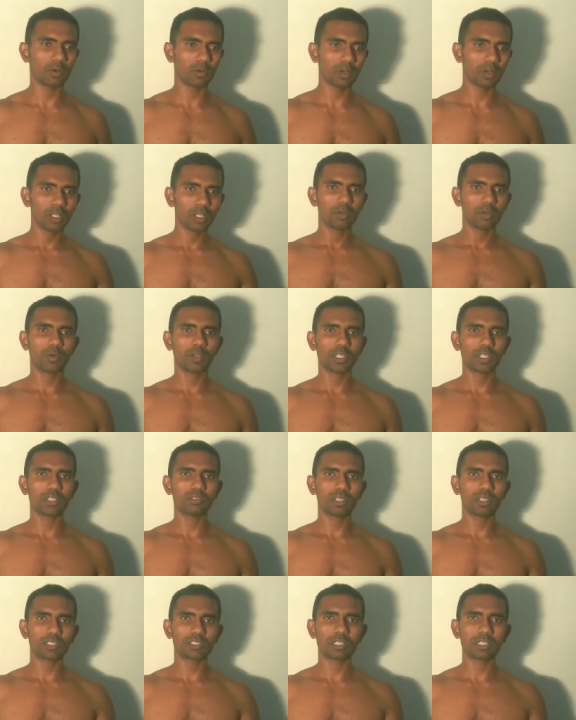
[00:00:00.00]
পরে কিন্তু
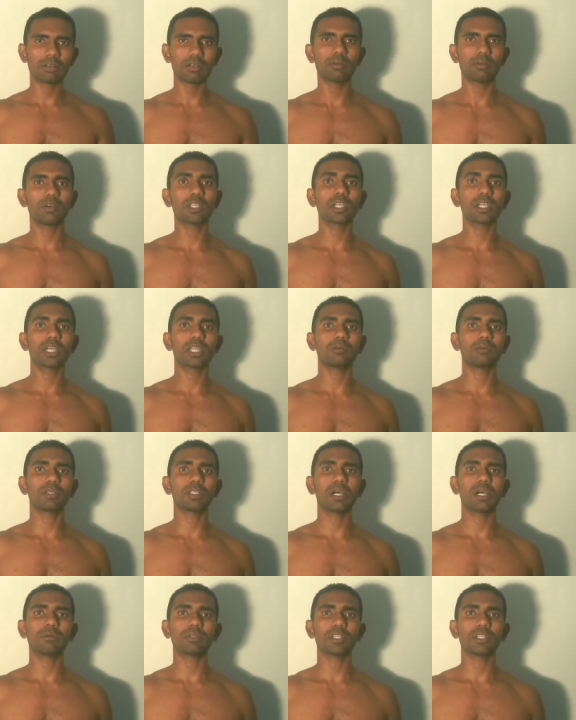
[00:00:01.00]
এক্সট্রাভাবে অনেকের
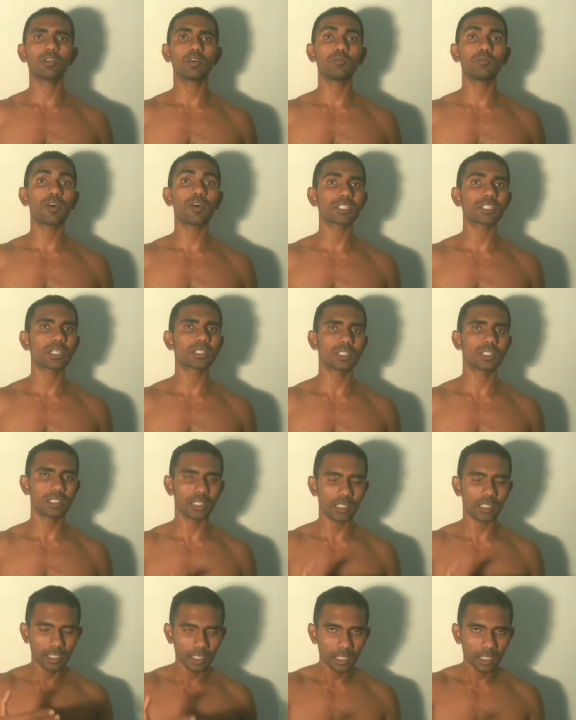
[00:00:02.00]
আমাদের অভ্যাস আছে যে
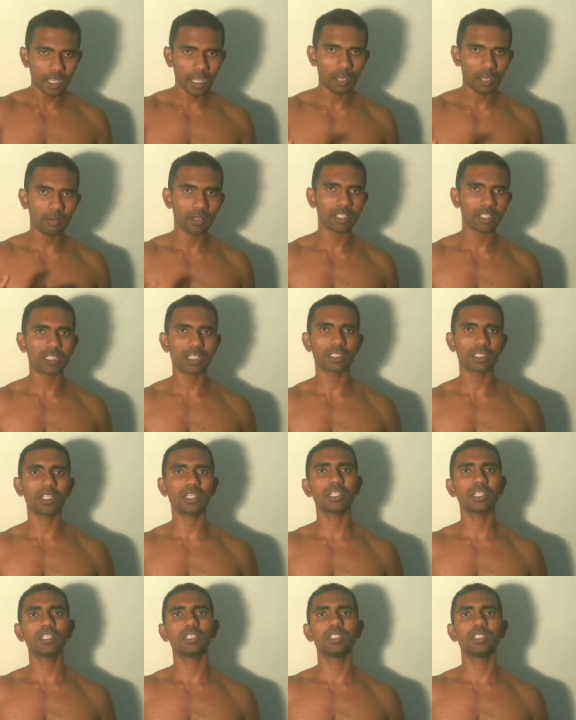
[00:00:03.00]
খাবার সাথে কি
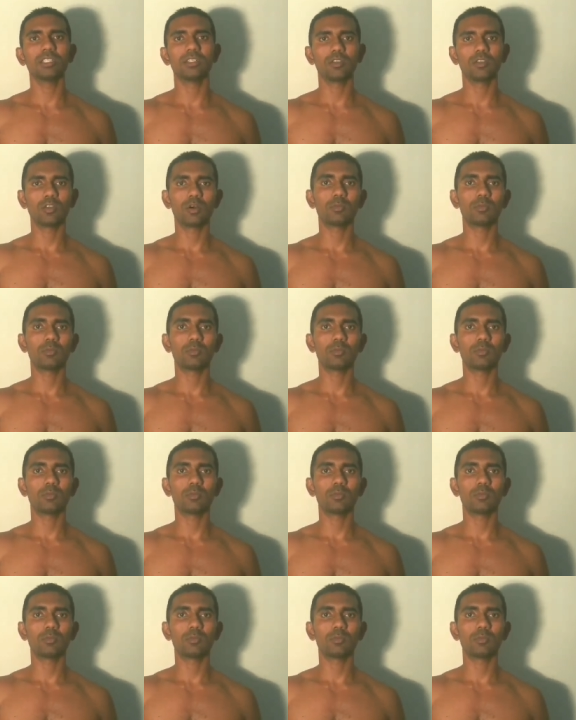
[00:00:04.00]
লবণ